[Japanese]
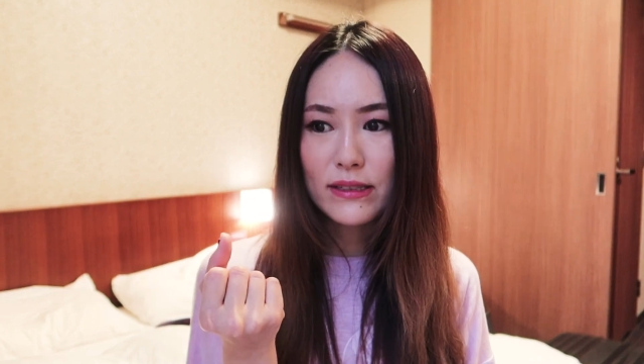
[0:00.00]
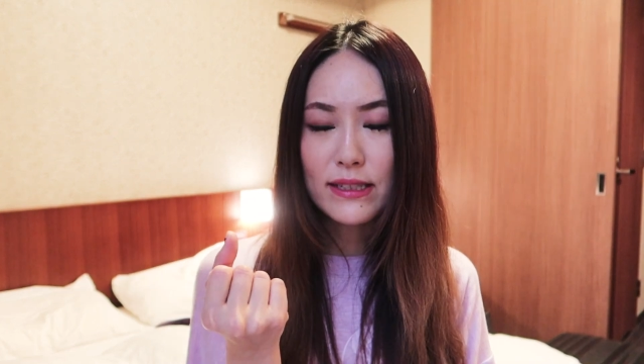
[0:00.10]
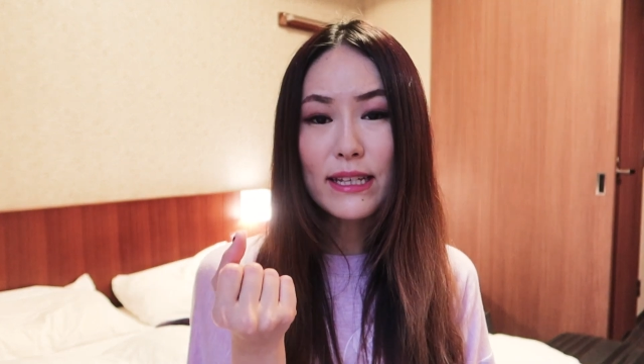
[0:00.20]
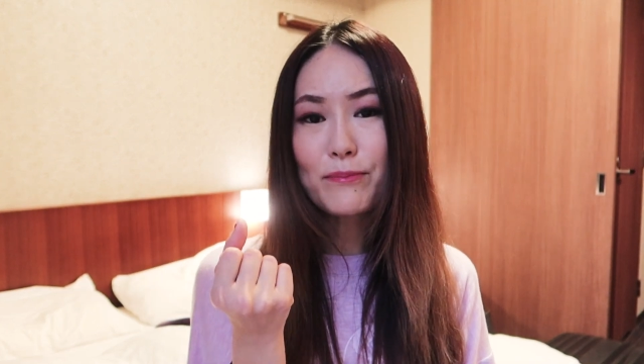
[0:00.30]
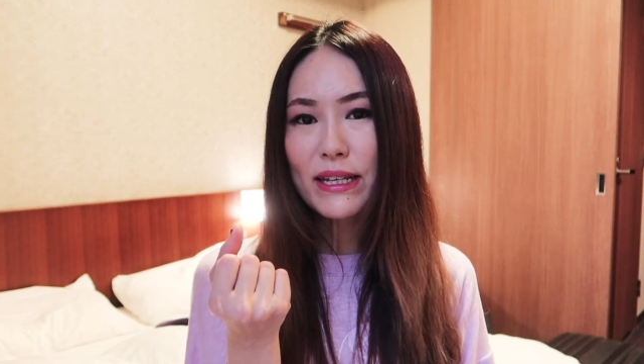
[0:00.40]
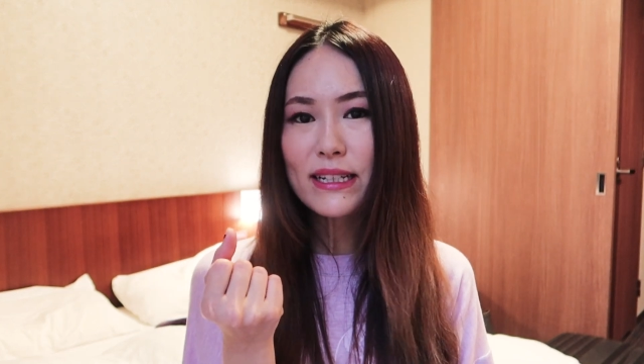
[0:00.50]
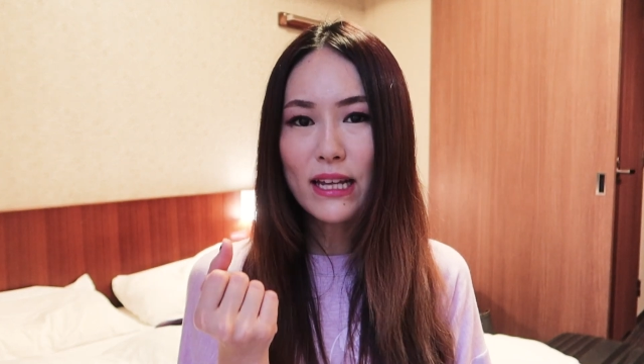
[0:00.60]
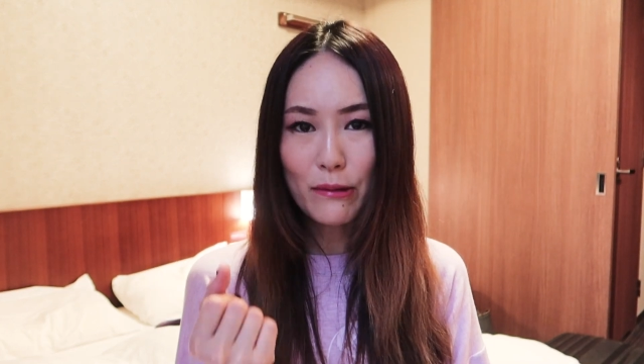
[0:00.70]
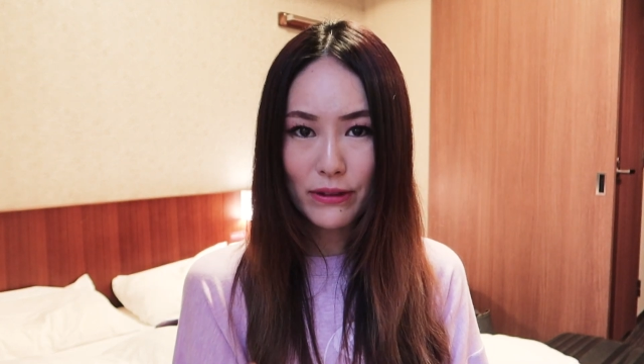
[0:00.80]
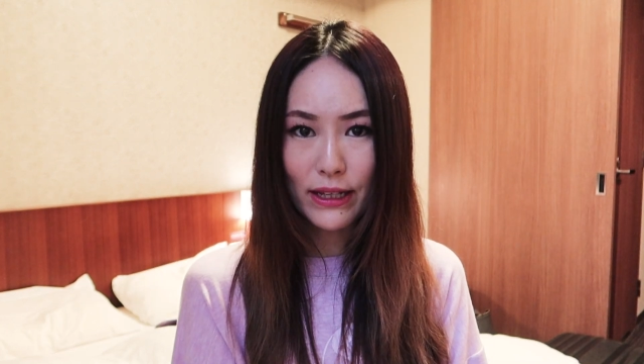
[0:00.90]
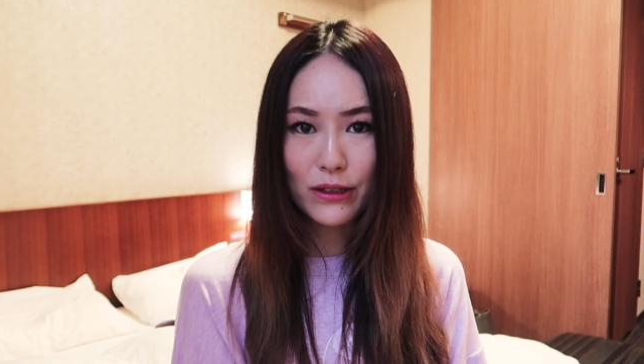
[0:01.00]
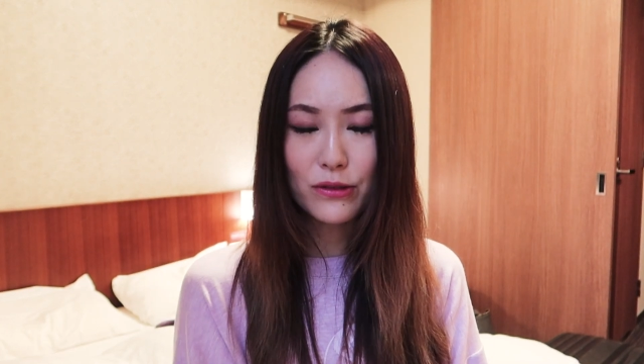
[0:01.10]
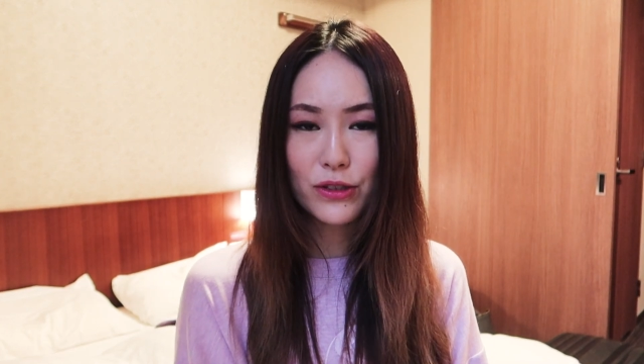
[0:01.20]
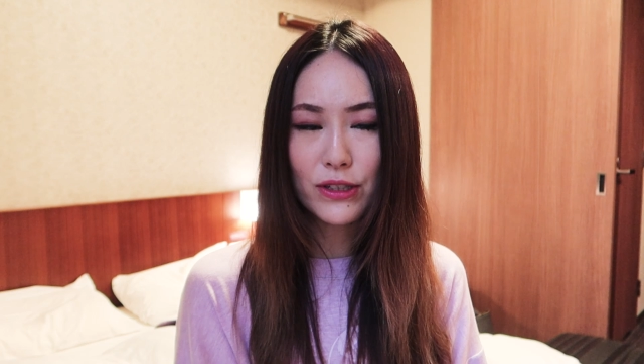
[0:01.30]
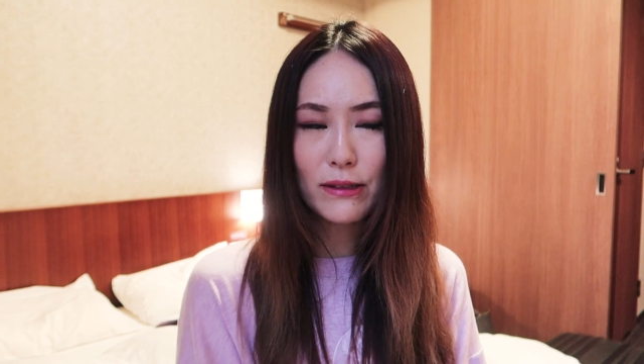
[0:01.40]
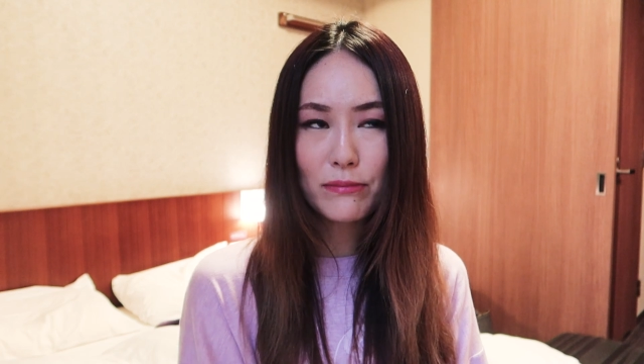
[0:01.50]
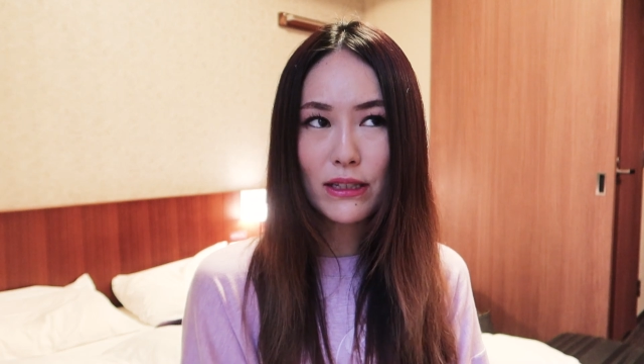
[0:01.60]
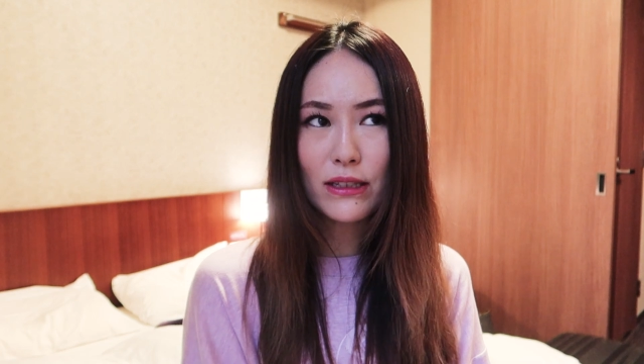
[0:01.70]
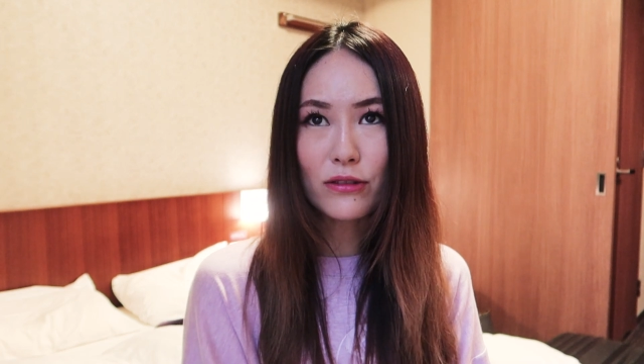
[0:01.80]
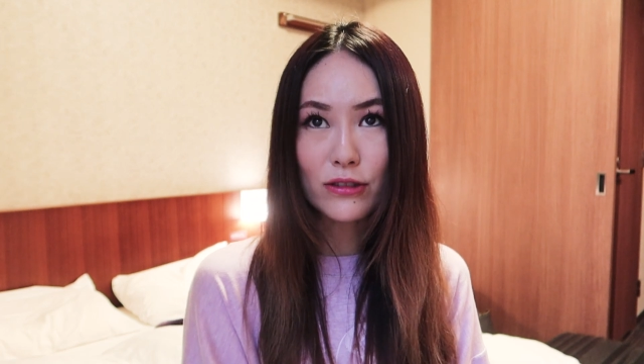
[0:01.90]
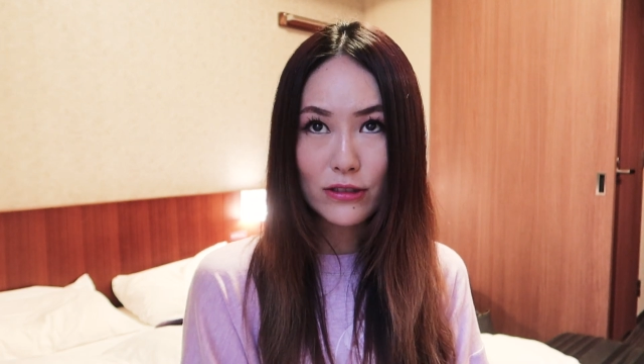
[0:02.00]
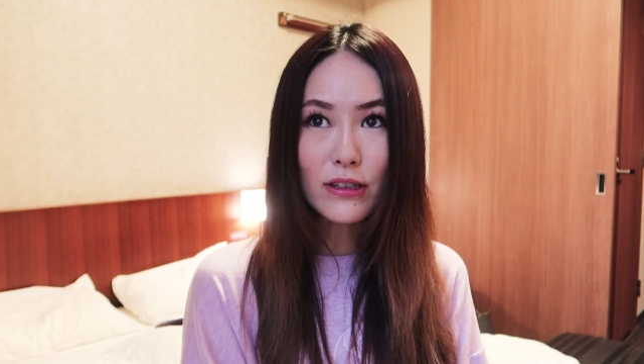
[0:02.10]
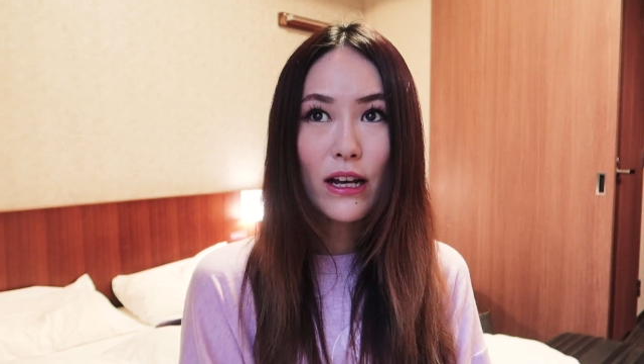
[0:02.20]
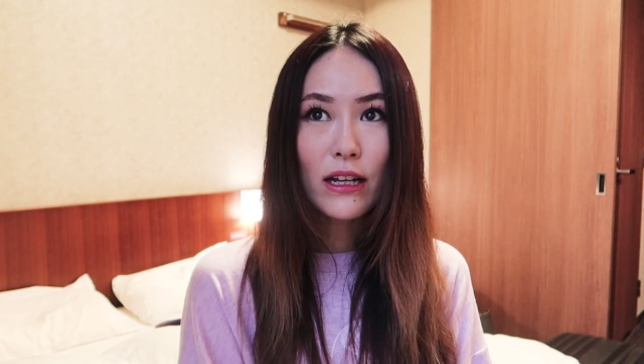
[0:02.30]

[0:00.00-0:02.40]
スリーピングタブレット睡眠薬